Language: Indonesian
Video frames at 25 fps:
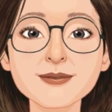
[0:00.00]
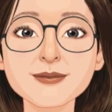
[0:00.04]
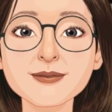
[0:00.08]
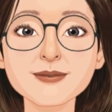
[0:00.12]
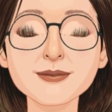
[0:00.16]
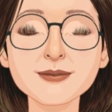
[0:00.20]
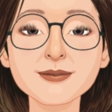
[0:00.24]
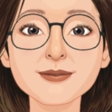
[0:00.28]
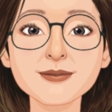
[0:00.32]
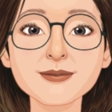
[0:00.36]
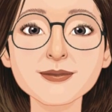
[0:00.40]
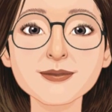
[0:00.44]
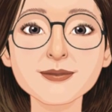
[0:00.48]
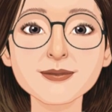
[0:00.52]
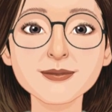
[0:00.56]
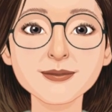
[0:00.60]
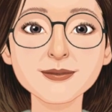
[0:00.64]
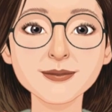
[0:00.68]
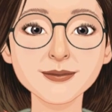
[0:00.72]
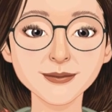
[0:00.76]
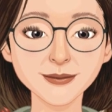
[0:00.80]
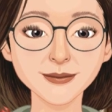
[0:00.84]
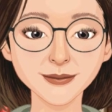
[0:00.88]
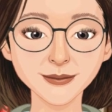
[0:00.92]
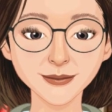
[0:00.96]
Nah, ini bisa
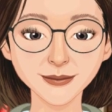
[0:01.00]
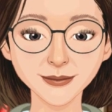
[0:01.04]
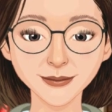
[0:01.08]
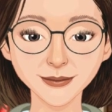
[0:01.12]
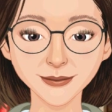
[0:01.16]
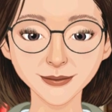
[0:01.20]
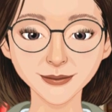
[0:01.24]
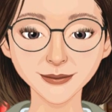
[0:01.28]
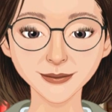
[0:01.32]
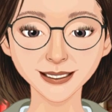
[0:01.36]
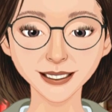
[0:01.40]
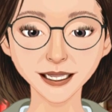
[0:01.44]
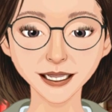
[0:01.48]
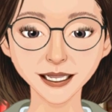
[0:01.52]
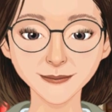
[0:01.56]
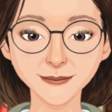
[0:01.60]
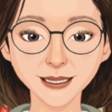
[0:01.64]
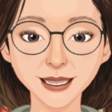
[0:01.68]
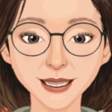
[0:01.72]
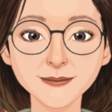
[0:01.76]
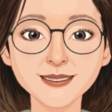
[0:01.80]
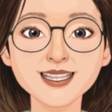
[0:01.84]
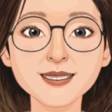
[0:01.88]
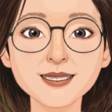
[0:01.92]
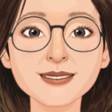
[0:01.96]
kita keluarkan.
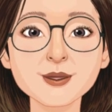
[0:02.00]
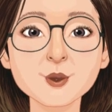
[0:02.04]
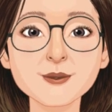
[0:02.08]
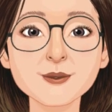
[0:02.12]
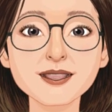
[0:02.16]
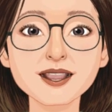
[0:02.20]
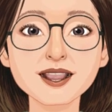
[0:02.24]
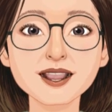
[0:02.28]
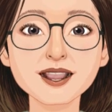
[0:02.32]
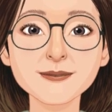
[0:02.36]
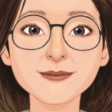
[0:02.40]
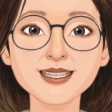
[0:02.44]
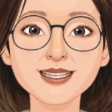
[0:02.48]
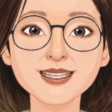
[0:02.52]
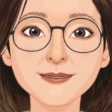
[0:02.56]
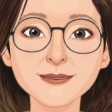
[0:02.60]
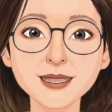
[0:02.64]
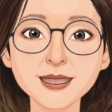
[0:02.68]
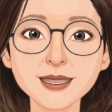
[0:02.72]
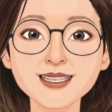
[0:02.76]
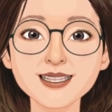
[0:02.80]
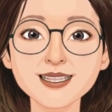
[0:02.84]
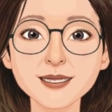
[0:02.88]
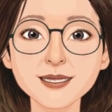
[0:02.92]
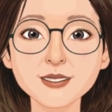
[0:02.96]
Selamat bergabung
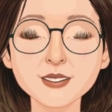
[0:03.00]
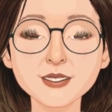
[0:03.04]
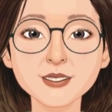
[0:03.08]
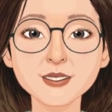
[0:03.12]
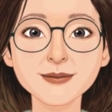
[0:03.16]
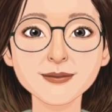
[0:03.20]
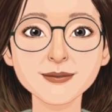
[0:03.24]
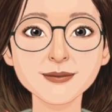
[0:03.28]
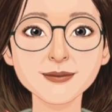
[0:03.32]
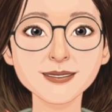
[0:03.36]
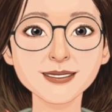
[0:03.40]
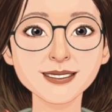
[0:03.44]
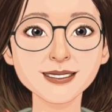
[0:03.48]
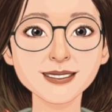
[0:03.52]
di, di grup ini.